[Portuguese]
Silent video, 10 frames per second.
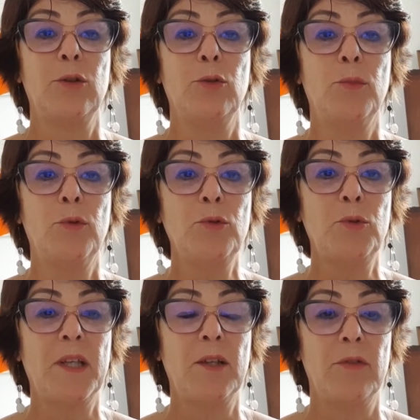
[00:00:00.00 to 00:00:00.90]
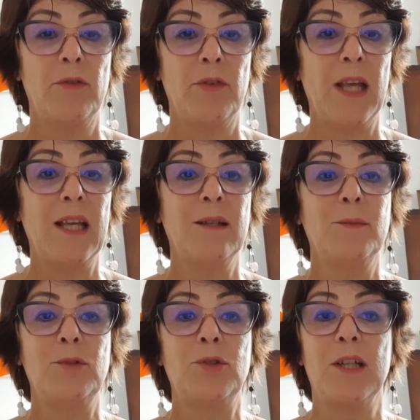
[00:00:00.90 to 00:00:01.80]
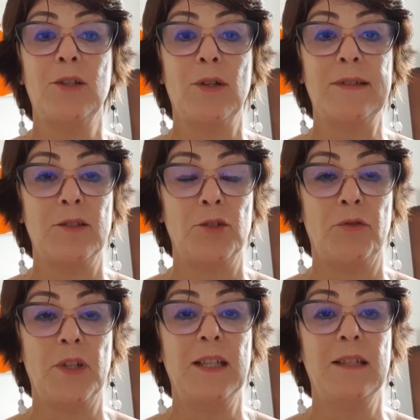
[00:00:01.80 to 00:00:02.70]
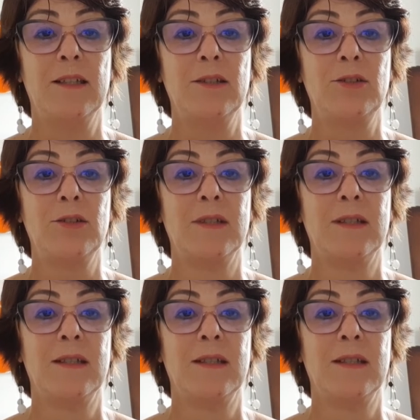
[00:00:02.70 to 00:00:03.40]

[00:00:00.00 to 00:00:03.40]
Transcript: que o mundo em que vivemos, que nossas vidas